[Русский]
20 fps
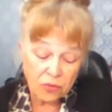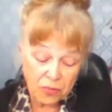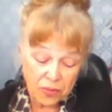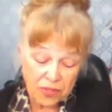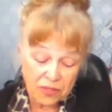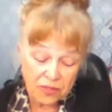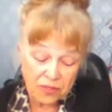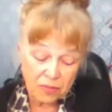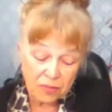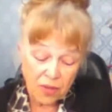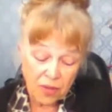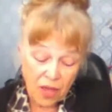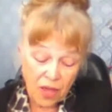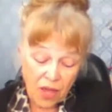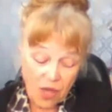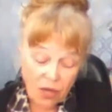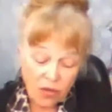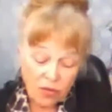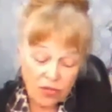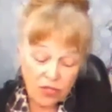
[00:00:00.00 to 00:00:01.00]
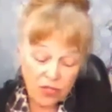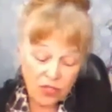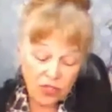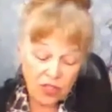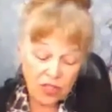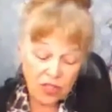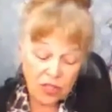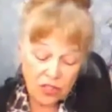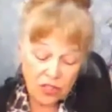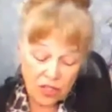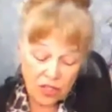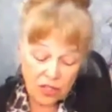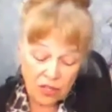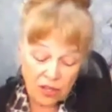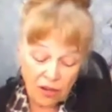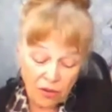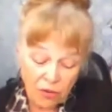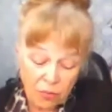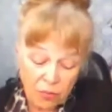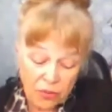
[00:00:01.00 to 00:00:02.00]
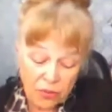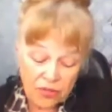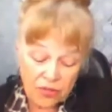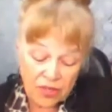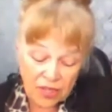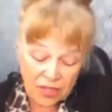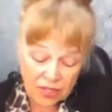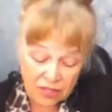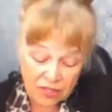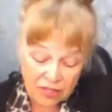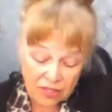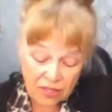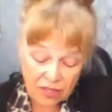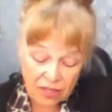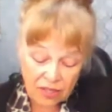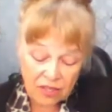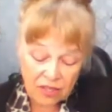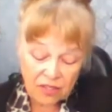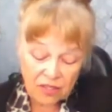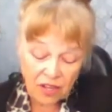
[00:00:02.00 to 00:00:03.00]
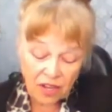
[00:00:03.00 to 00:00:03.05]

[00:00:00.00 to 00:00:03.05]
образом. Уничтожение любой нации не